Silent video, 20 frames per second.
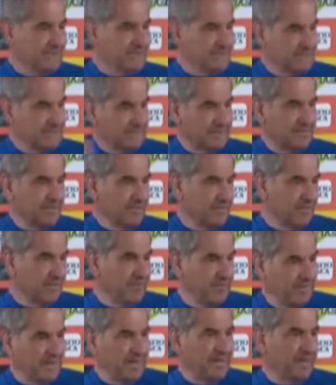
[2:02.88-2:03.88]
Lecce, noi
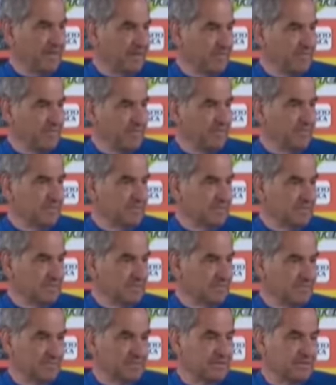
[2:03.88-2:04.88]
abbiamo Palermo,
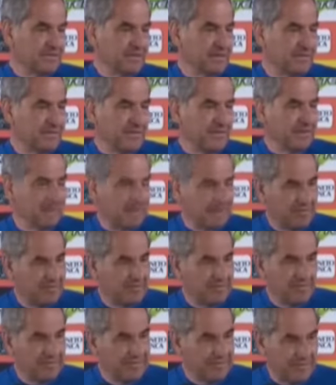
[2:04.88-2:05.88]
possiamo andare a
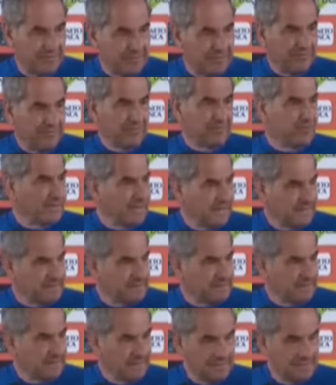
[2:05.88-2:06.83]
Palermo a fare una figuraccia,